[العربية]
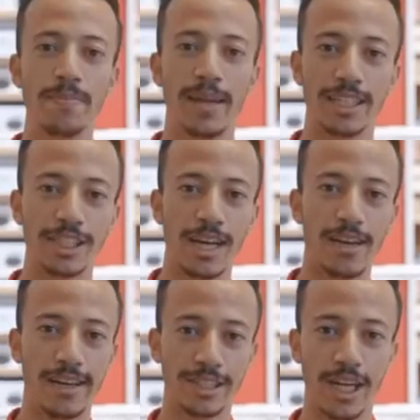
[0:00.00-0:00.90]
من
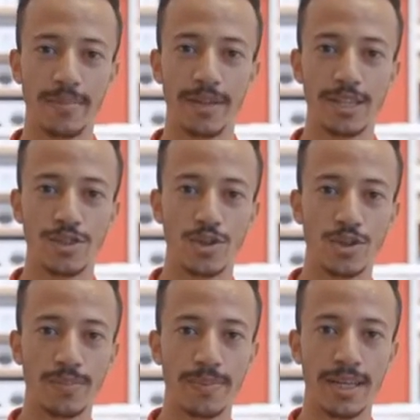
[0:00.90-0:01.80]
نجاح لنجاح مينيسو
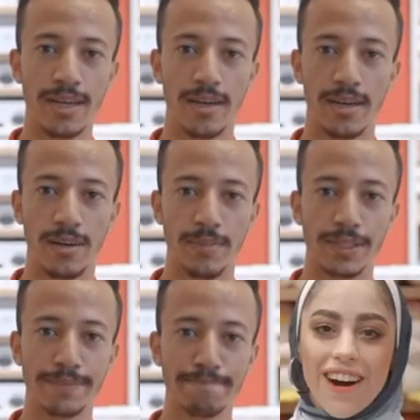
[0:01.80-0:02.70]
مني أنا
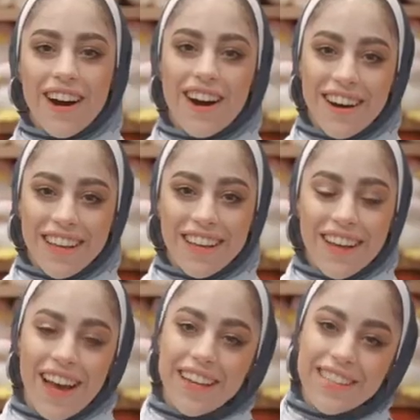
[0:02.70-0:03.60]
أحمد هاي
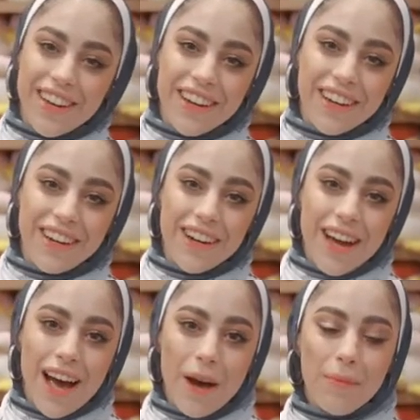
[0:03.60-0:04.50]
أنا سارة
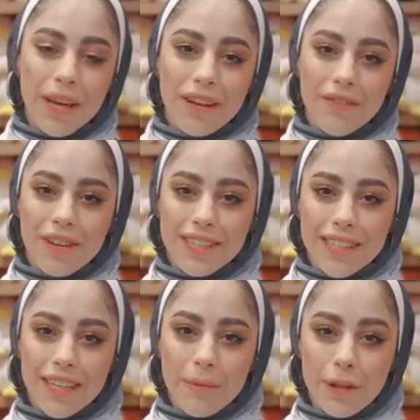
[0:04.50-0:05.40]
هابي ميني
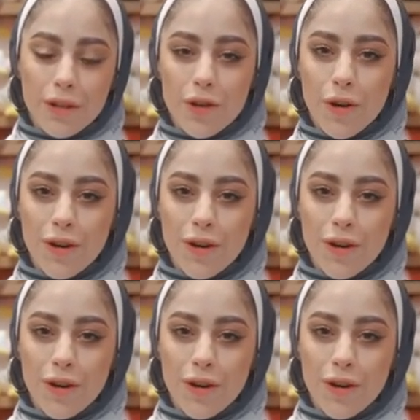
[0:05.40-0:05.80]
مينيسو